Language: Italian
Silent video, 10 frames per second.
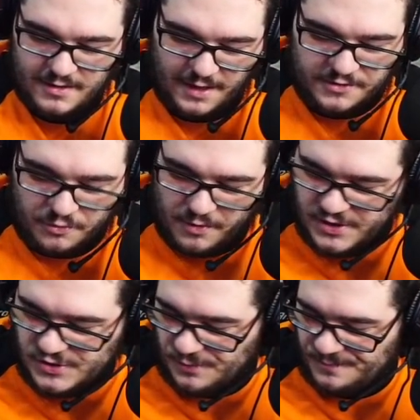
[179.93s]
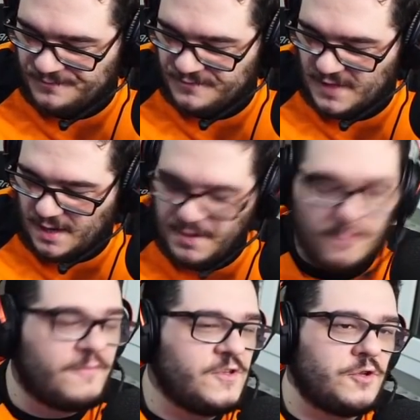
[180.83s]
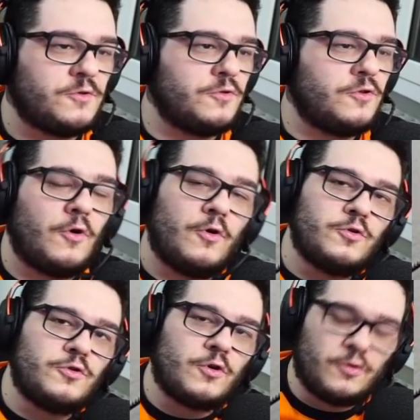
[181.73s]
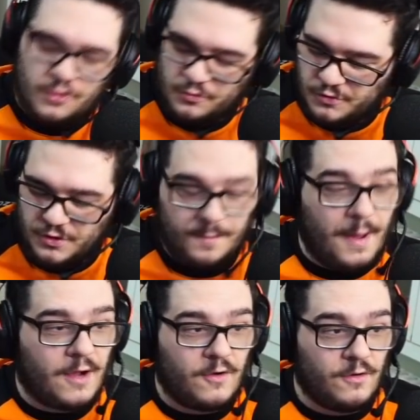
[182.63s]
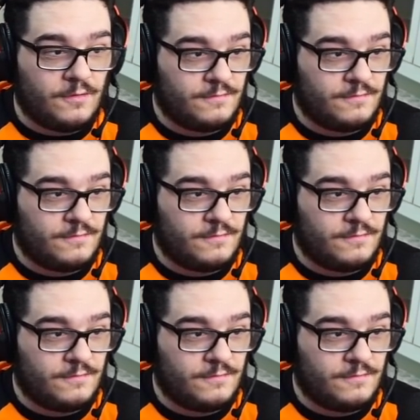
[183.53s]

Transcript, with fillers: Detto questo, Abbiamo visto tutto, tutto il contenuto del pacco.